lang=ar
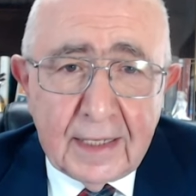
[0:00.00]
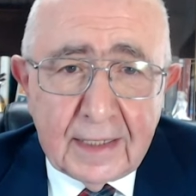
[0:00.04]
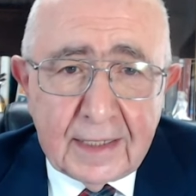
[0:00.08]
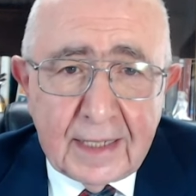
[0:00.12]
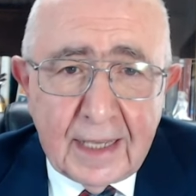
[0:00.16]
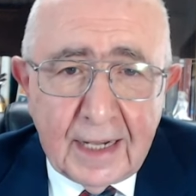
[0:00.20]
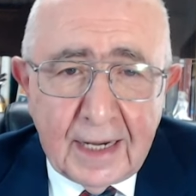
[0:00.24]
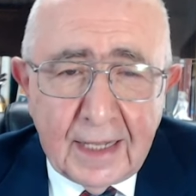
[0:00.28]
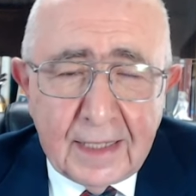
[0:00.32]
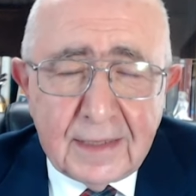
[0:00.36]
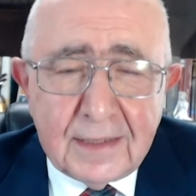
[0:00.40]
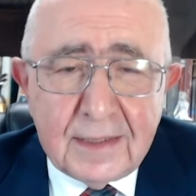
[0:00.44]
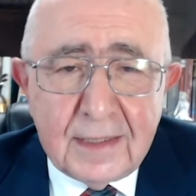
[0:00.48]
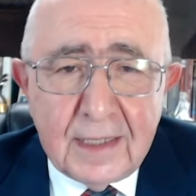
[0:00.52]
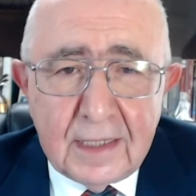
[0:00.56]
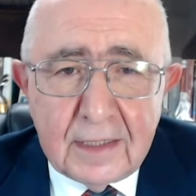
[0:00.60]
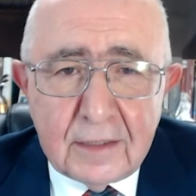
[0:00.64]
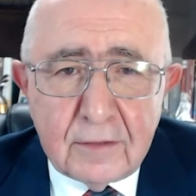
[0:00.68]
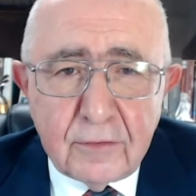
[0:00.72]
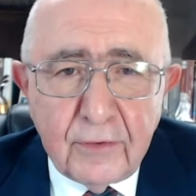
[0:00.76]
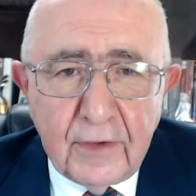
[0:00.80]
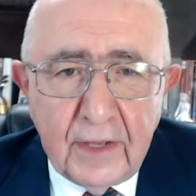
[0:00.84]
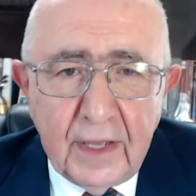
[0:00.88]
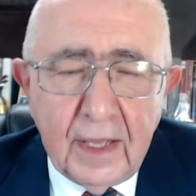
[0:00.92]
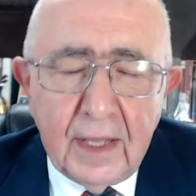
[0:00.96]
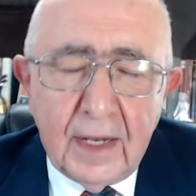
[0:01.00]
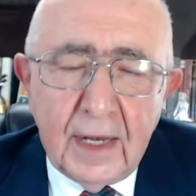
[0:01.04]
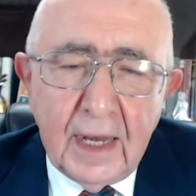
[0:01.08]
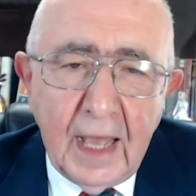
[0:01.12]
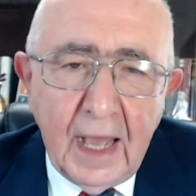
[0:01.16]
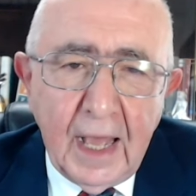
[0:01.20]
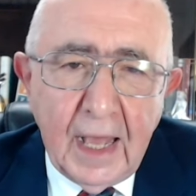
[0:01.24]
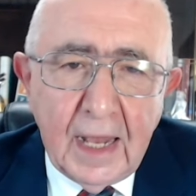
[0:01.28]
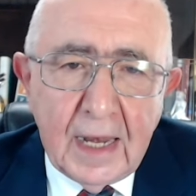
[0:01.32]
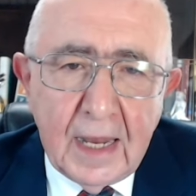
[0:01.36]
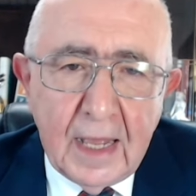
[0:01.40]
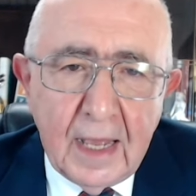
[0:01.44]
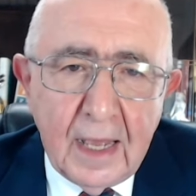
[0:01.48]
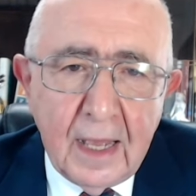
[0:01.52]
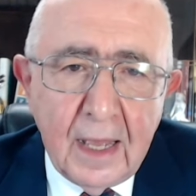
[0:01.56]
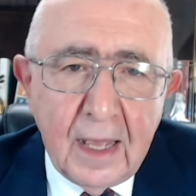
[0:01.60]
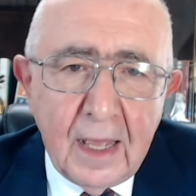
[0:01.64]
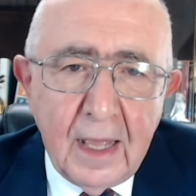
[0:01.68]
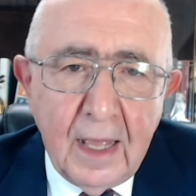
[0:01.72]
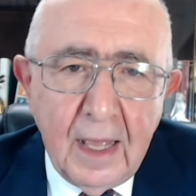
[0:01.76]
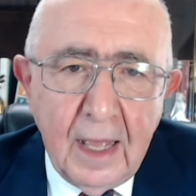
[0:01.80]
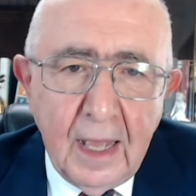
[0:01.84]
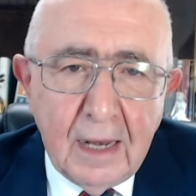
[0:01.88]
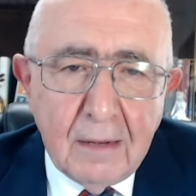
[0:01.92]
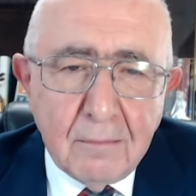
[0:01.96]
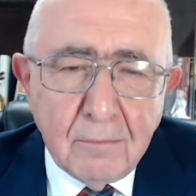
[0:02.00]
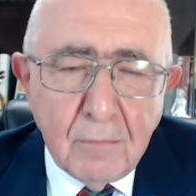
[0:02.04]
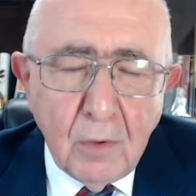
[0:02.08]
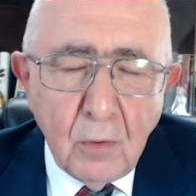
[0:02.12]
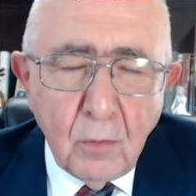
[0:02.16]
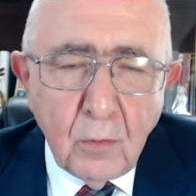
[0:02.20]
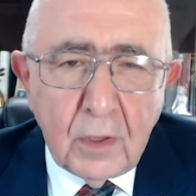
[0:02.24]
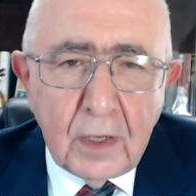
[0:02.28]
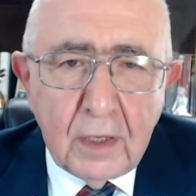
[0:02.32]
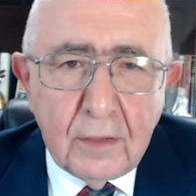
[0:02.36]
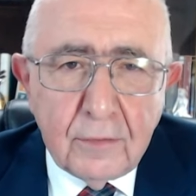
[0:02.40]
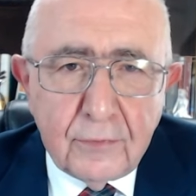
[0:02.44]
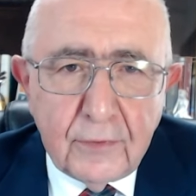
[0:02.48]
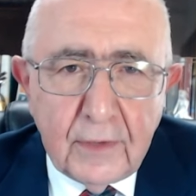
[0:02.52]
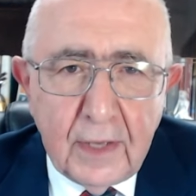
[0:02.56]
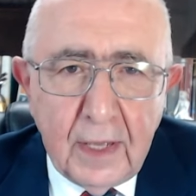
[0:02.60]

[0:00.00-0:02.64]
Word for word: كرده فعل على الموقف